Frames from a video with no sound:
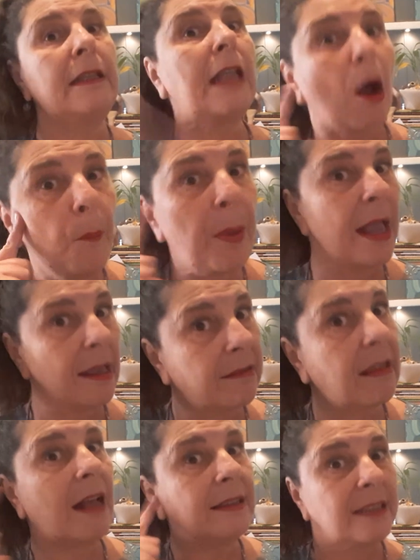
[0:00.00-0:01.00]
Então
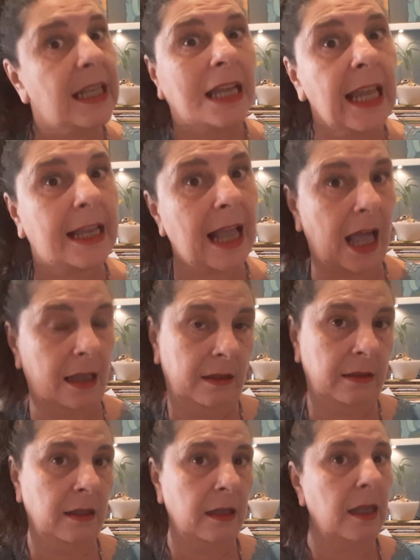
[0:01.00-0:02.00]
pensa, se liga!
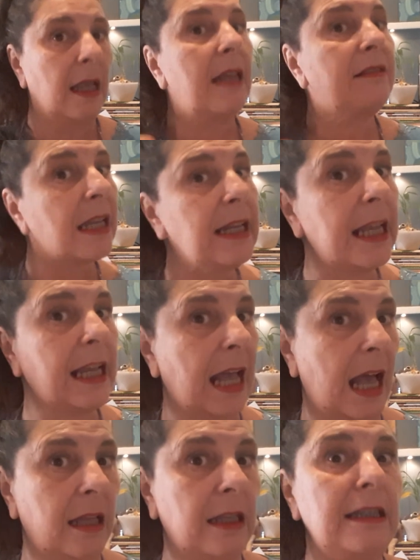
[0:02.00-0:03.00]
Se
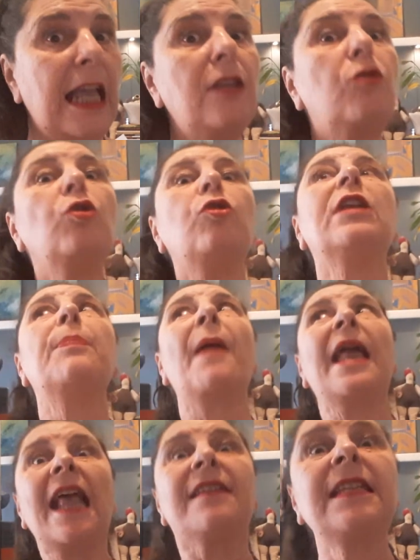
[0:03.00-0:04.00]
liga, nem tudo que
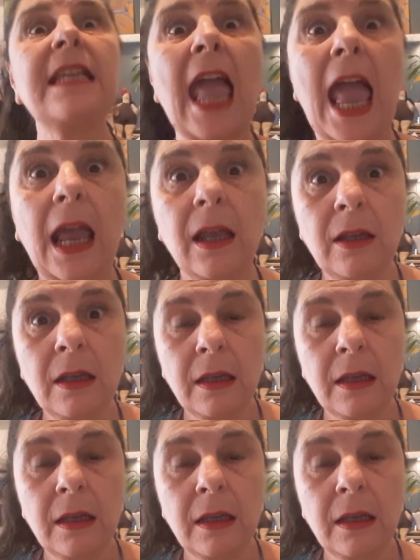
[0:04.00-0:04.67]
parece é.